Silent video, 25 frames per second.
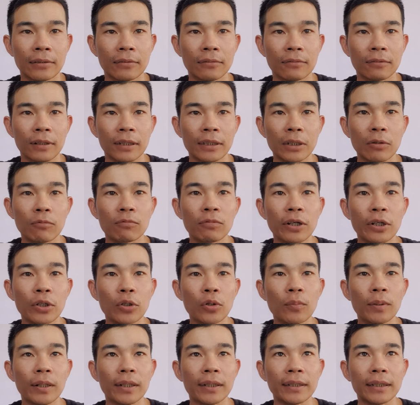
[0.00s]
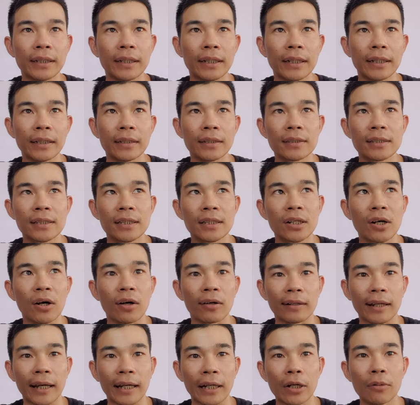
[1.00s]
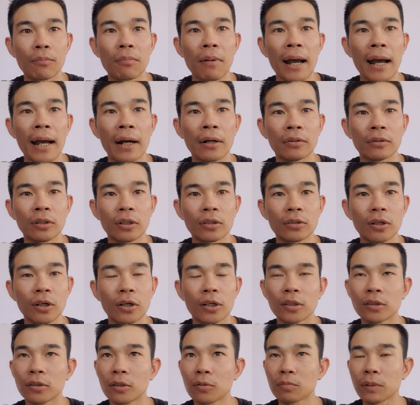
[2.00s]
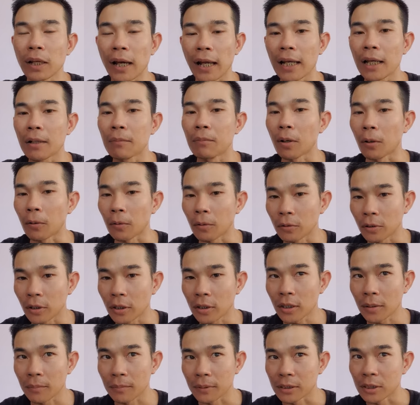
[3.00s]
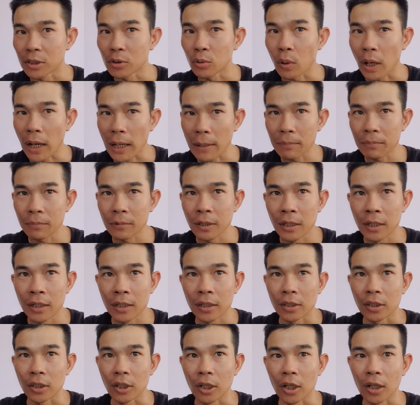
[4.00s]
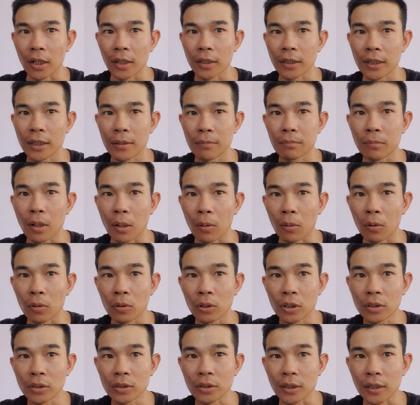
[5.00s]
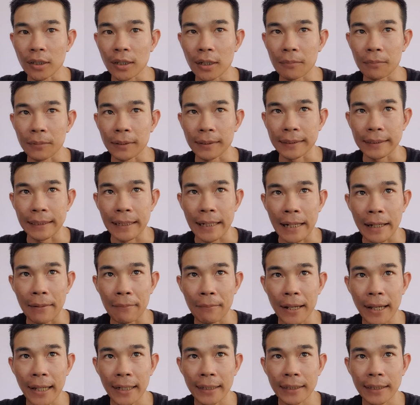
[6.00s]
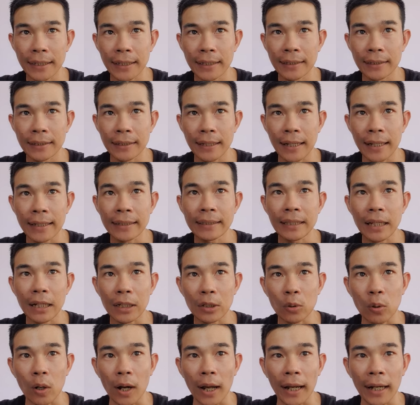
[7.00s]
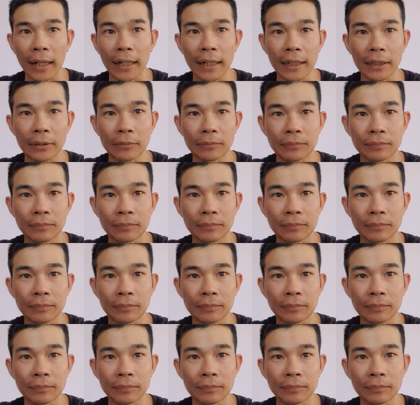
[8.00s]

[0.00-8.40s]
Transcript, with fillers: và trong ví của mình thì nó chỉ còn lại có ba ô nó thôi lúc nãy là một ô nốt là mình swap rồi thêm một ô nốt nữa là mình à, mang đi add thanh khoản ha